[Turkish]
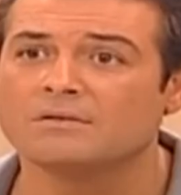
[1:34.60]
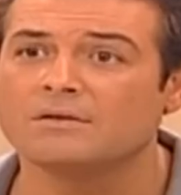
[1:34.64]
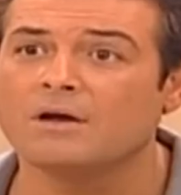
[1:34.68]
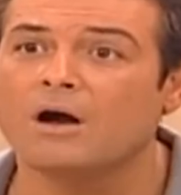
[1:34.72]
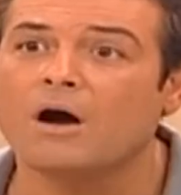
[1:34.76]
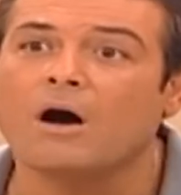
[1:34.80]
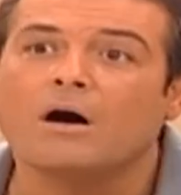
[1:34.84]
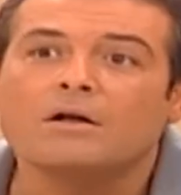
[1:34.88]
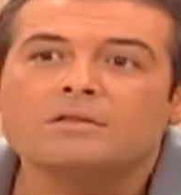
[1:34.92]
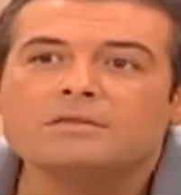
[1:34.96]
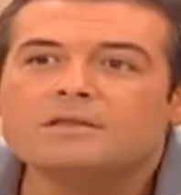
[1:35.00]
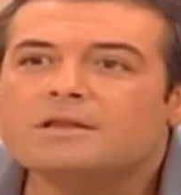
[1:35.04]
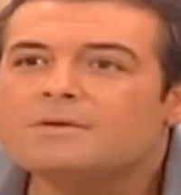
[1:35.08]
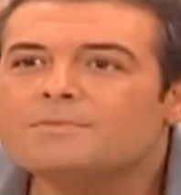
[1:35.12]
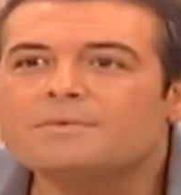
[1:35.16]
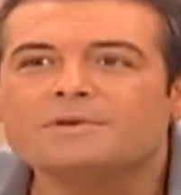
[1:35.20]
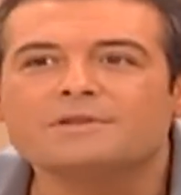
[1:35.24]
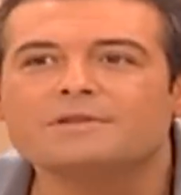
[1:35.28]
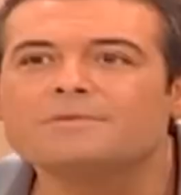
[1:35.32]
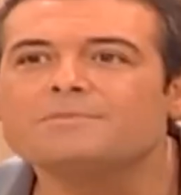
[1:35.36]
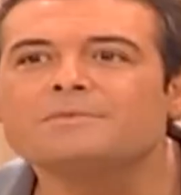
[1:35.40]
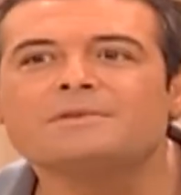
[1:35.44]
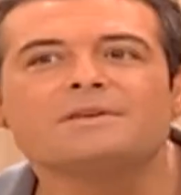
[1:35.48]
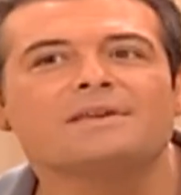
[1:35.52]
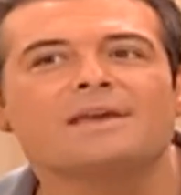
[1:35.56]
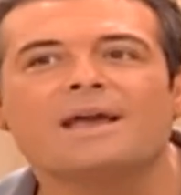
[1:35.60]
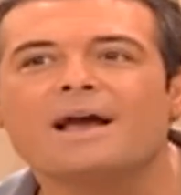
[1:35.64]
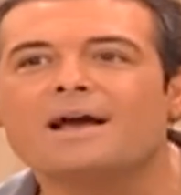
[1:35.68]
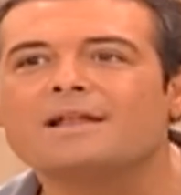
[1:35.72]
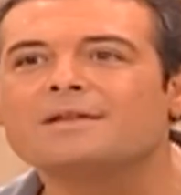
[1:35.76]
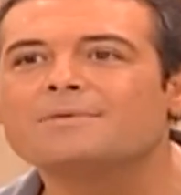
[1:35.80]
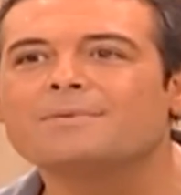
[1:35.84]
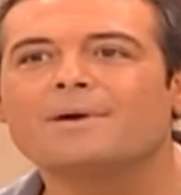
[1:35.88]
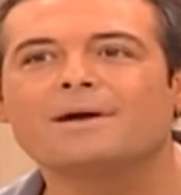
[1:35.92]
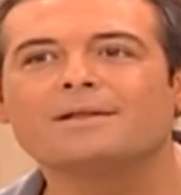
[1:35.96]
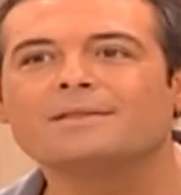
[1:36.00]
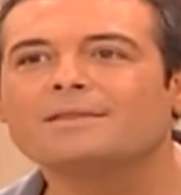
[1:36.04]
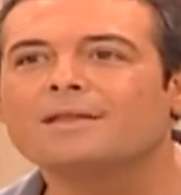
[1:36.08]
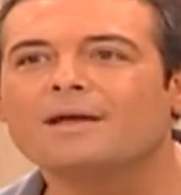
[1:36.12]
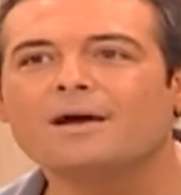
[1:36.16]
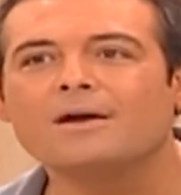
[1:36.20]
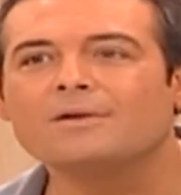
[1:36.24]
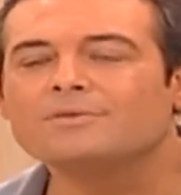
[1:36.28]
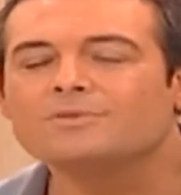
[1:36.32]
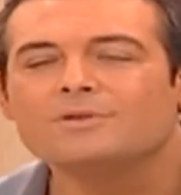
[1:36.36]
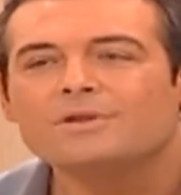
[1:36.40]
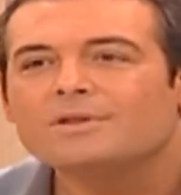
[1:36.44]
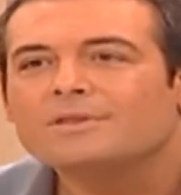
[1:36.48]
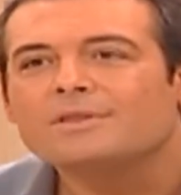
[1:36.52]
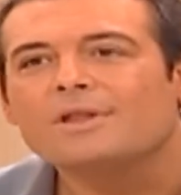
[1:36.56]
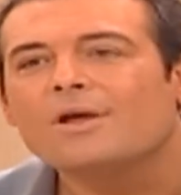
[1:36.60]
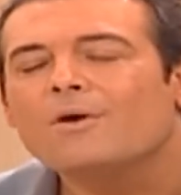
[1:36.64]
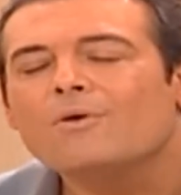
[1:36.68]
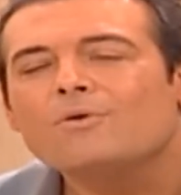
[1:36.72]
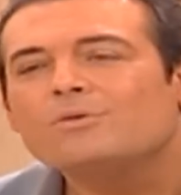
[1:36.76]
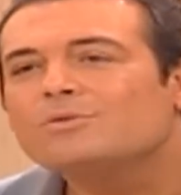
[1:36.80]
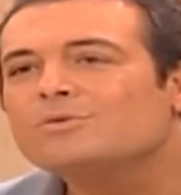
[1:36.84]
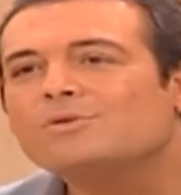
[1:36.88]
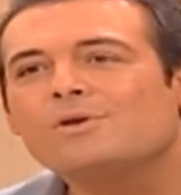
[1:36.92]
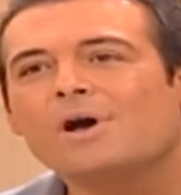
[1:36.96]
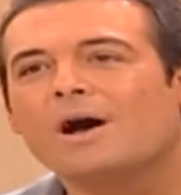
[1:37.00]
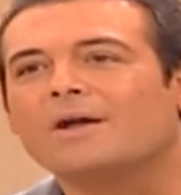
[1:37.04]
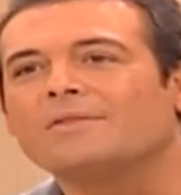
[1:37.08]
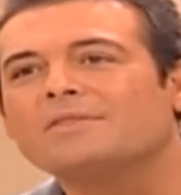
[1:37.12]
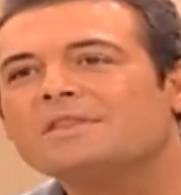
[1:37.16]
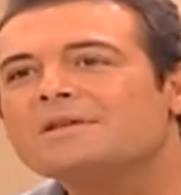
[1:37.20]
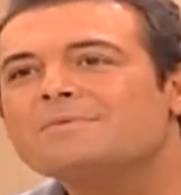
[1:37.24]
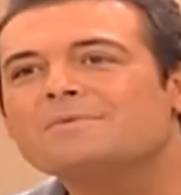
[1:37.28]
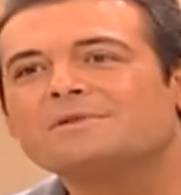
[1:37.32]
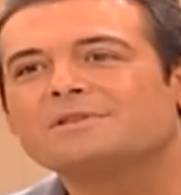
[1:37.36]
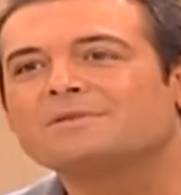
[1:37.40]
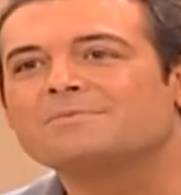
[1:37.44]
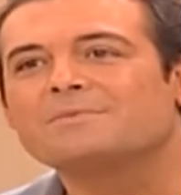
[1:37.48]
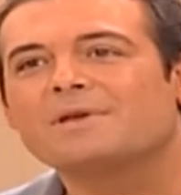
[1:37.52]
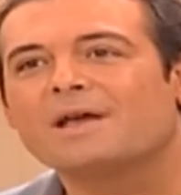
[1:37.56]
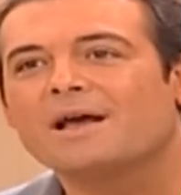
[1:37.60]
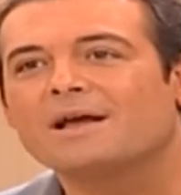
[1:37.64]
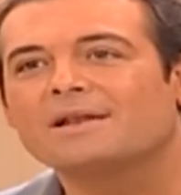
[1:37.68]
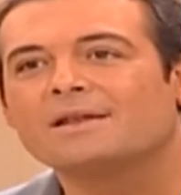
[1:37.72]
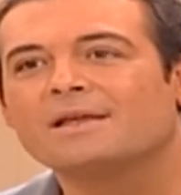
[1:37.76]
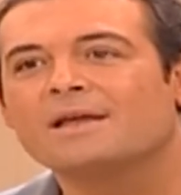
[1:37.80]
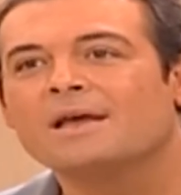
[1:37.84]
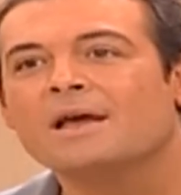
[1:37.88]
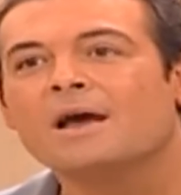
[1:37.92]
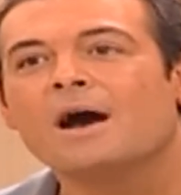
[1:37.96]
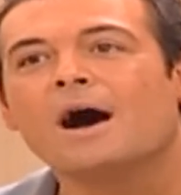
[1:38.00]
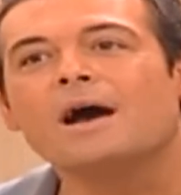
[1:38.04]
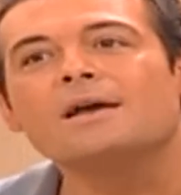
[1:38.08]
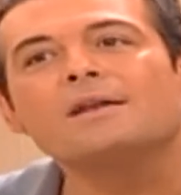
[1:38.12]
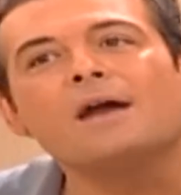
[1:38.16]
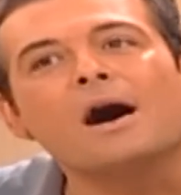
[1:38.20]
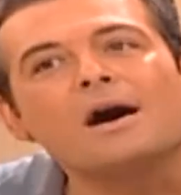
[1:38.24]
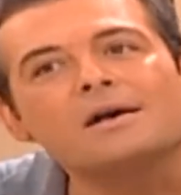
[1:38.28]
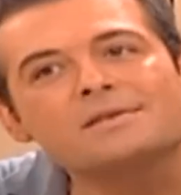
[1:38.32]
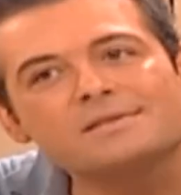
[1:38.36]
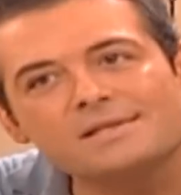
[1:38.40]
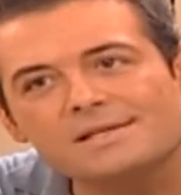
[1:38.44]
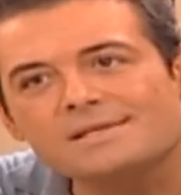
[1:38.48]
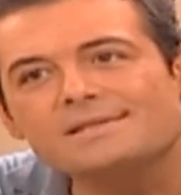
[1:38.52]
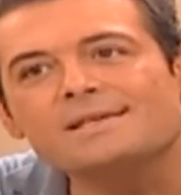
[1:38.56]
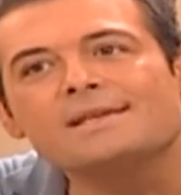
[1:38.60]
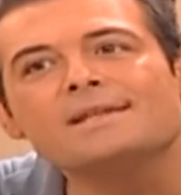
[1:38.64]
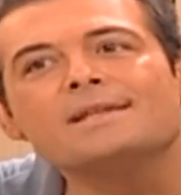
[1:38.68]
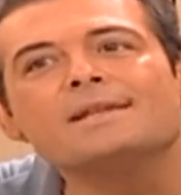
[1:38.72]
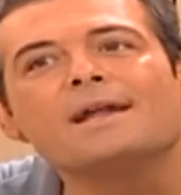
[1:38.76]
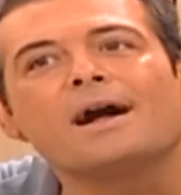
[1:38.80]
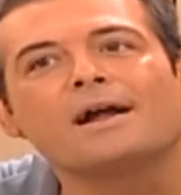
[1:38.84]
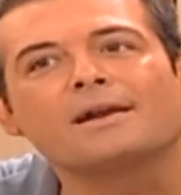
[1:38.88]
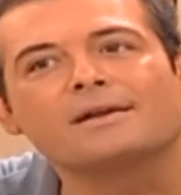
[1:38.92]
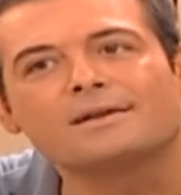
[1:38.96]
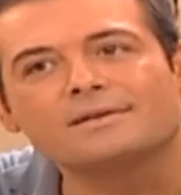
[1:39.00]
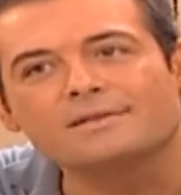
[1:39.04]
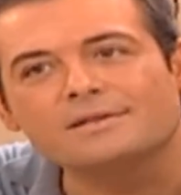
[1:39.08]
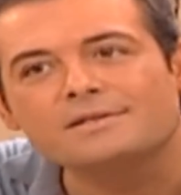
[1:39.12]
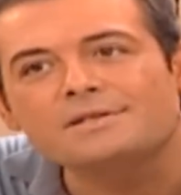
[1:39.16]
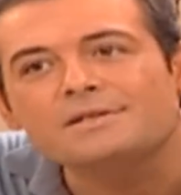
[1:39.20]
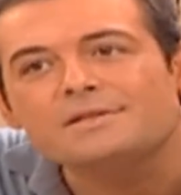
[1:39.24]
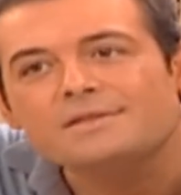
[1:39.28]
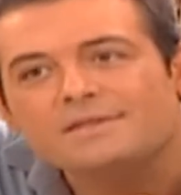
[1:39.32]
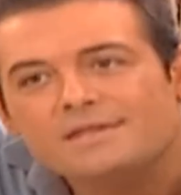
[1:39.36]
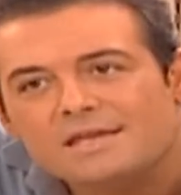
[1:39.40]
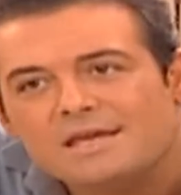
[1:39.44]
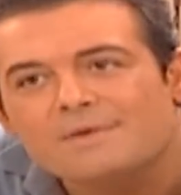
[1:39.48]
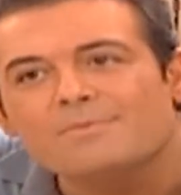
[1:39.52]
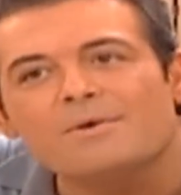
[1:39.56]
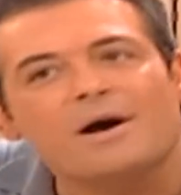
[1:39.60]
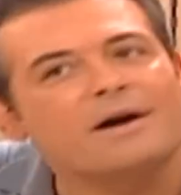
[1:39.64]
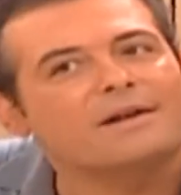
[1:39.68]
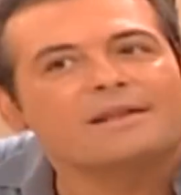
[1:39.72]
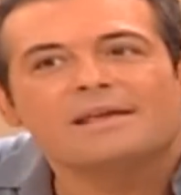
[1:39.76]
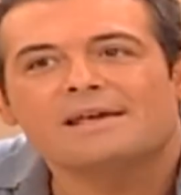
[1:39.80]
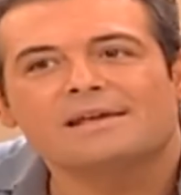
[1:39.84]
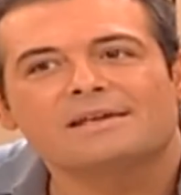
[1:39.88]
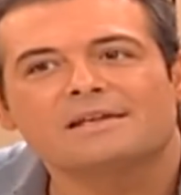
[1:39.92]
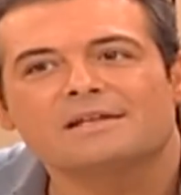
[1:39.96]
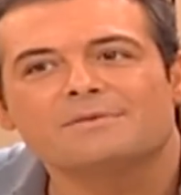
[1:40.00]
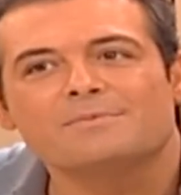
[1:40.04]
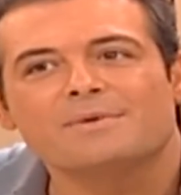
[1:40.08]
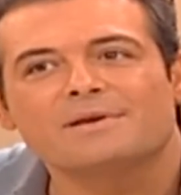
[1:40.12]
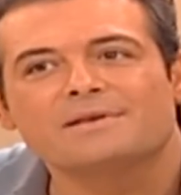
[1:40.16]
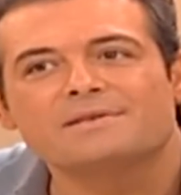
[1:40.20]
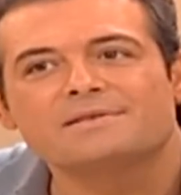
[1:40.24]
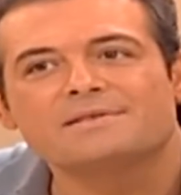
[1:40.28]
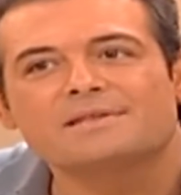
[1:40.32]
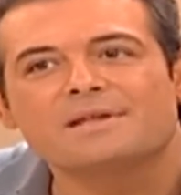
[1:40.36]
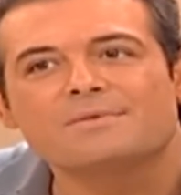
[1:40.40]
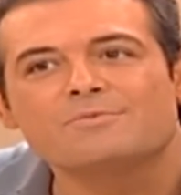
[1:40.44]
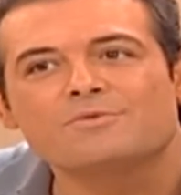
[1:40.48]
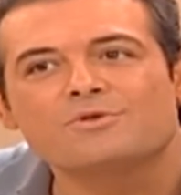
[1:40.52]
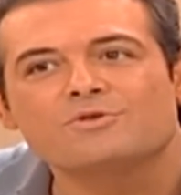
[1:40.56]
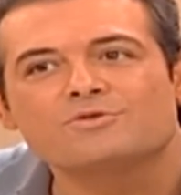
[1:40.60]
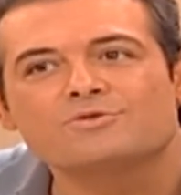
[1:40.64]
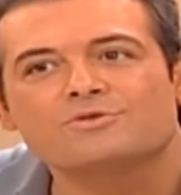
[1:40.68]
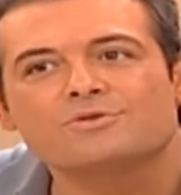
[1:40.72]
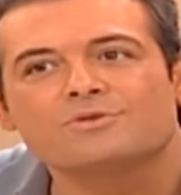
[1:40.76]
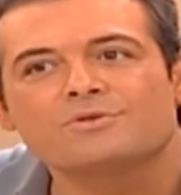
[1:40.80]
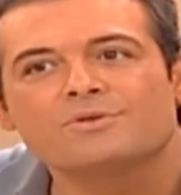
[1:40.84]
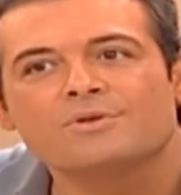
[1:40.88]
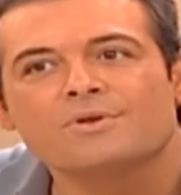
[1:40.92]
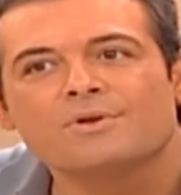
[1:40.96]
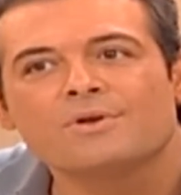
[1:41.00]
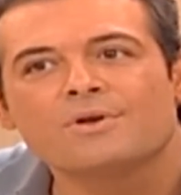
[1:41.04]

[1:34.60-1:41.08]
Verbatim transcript: Ya anlamadım ki yani ben ne, ne, ne oluyor anlamadım yani. Hayır Aslı senin arkadaşın diye mi araya girmek istemiyorsun?